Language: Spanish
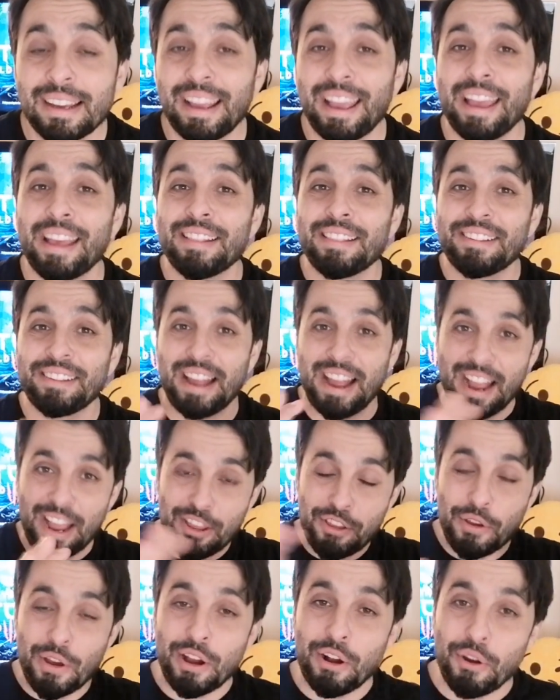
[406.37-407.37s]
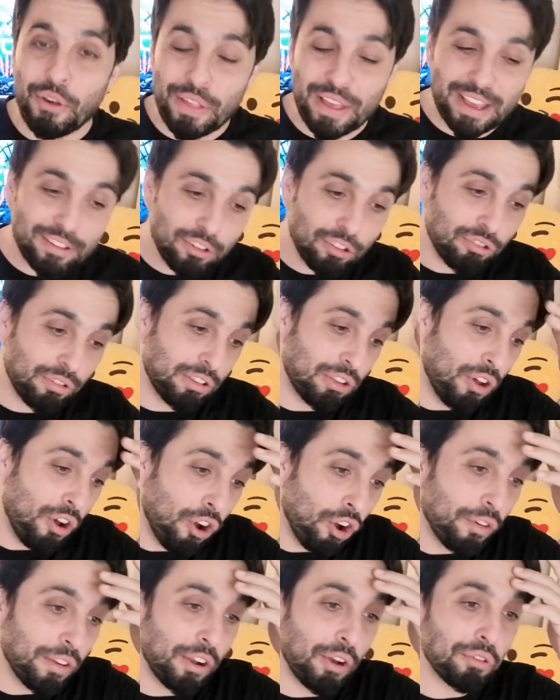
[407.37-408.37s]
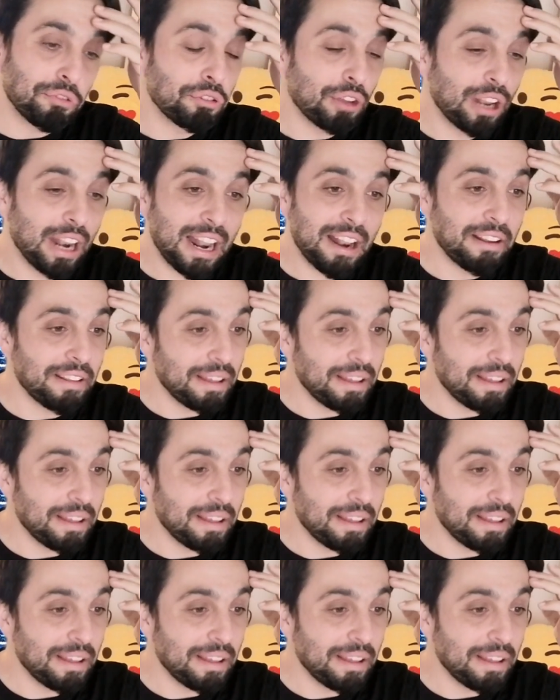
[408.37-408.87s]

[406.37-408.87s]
que se han hecho eco de esto, sobre todo y consola,